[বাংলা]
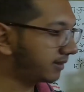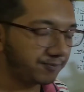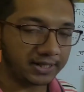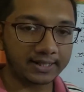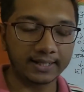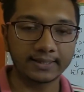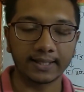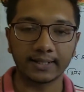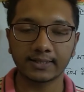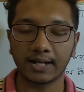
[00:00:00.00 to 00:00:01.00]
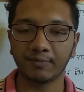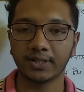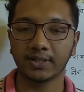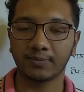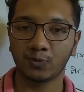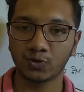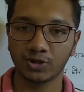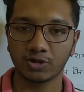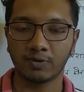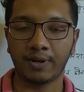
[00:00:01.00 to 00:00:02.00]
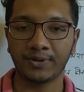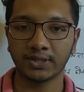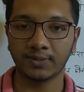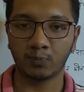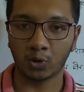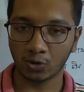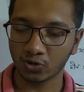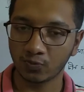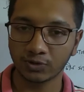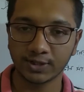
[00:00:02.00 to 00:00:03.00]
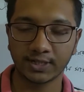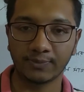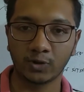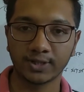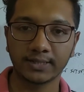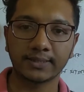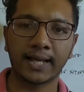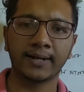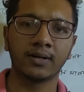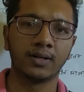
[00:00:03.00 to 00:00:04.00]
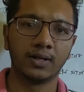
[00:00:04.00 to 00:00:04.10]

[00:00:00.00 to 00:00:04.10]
এরই প্রেক্ষিতে সাংবাদিকদের প্রশ্ন জবাবে আমাদের পররাষ্ট্রমন্ত্রী যেটা বলেছেন তার